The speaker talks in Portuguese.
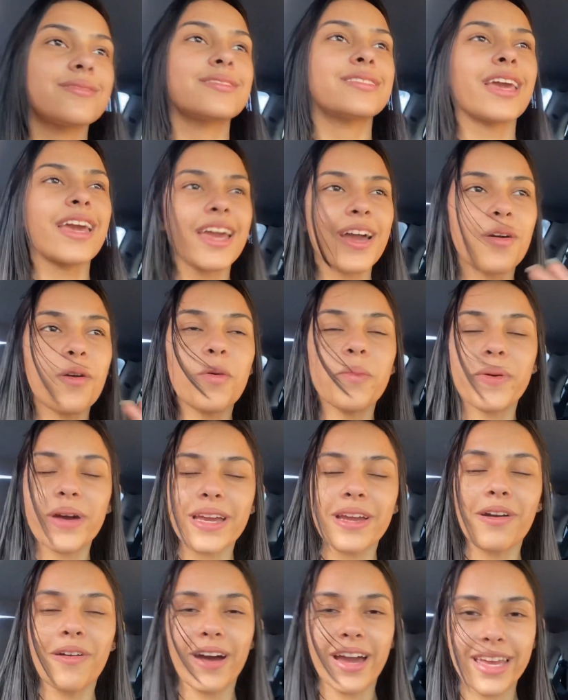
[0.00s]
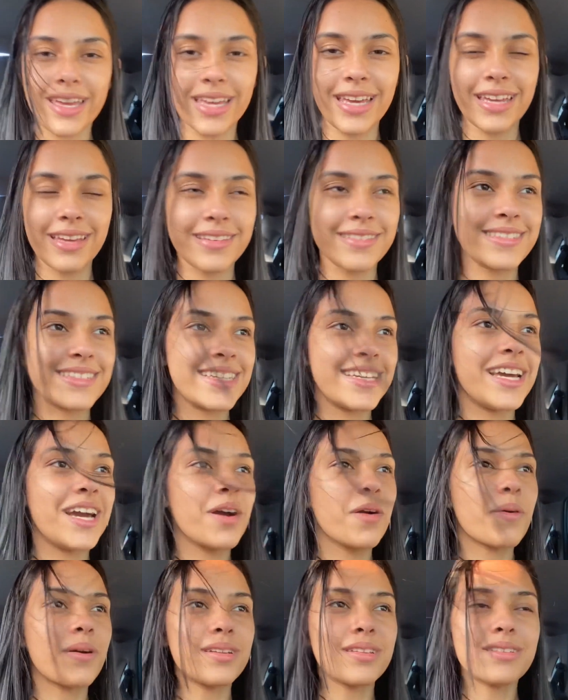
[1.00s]
Quem acompanhou aí,
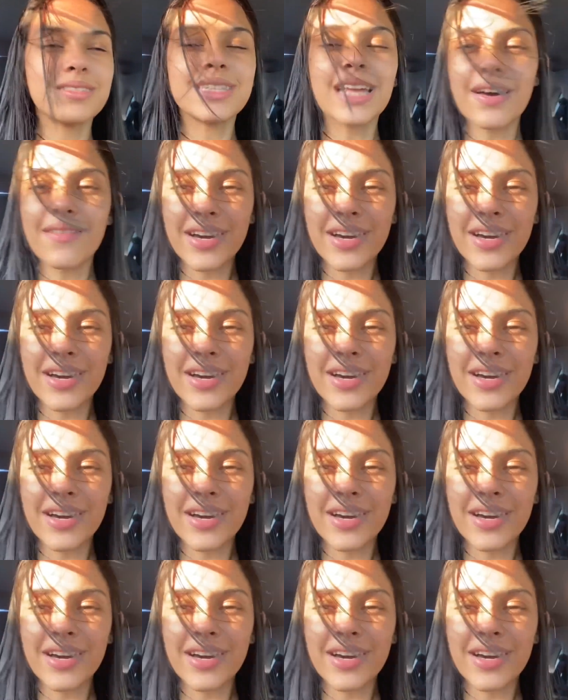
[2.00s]
quando eu estava